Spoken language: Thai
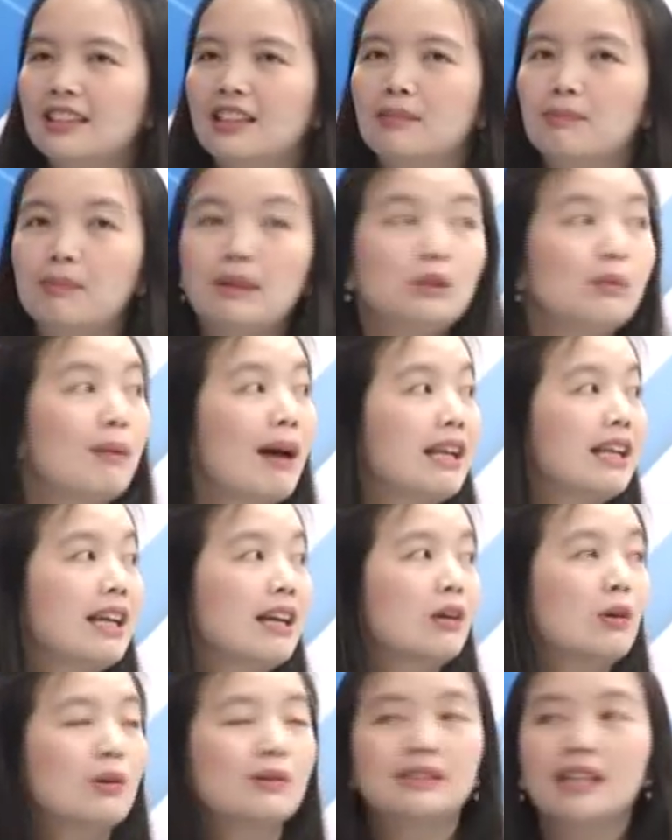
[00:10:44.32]
ปัจจุบันนี้
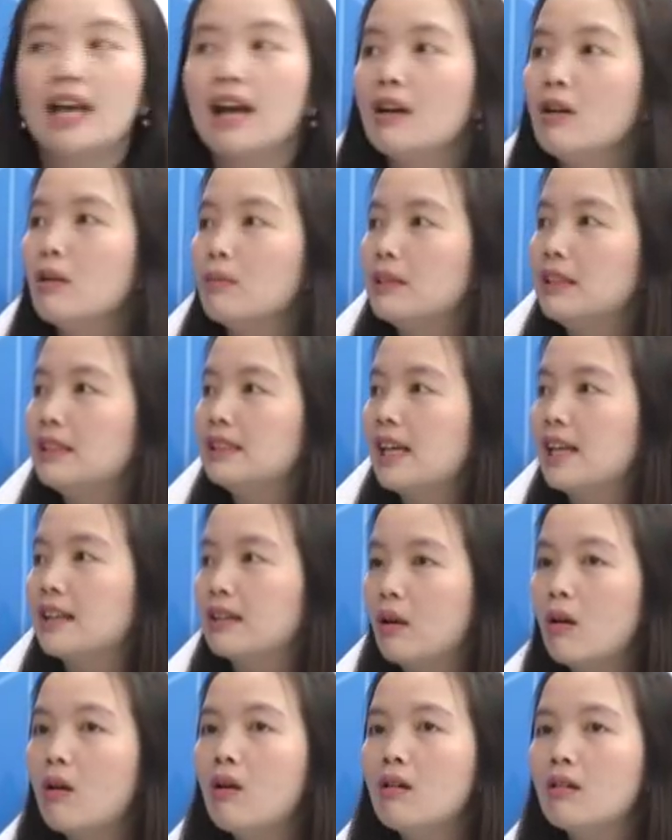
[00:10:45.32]
โครงสร้างของบริษัท
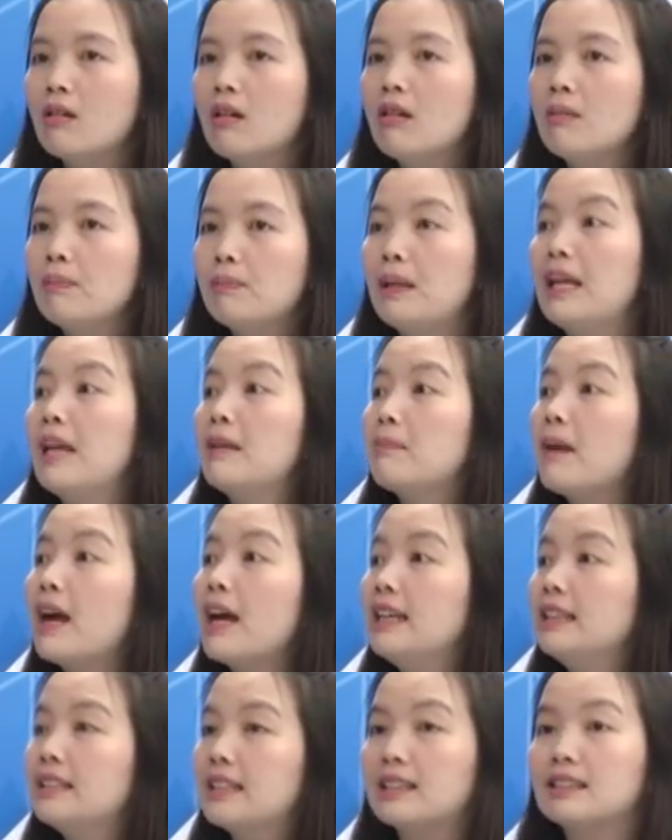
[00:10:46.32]
ก็ก็เปลี่ยนไป
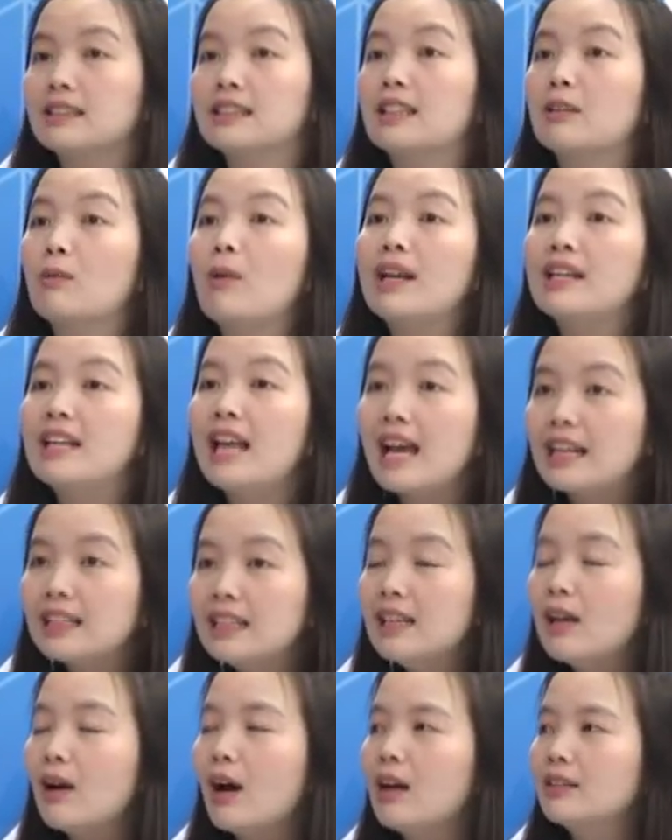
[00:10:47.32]
จากจากวันแรก
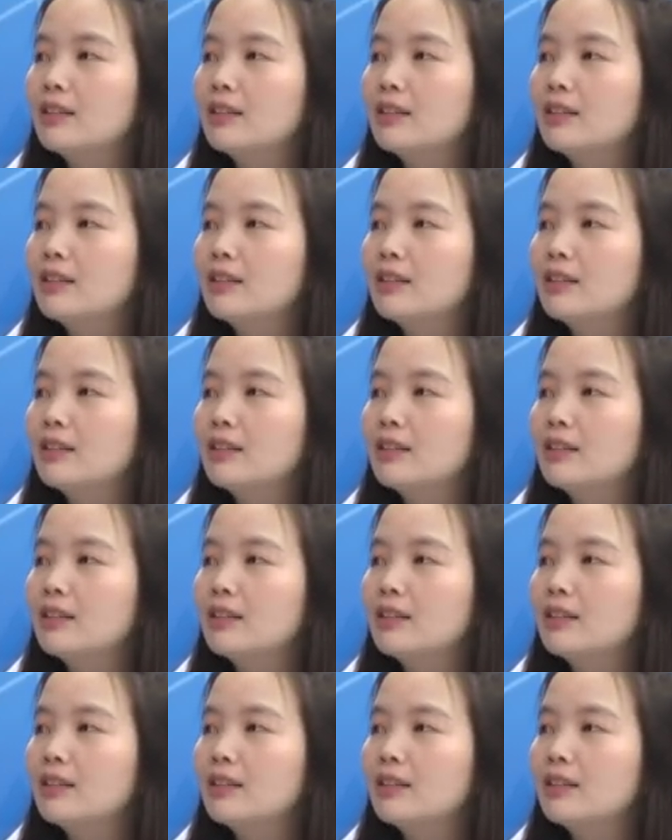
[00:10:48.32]
ที่เราเข้า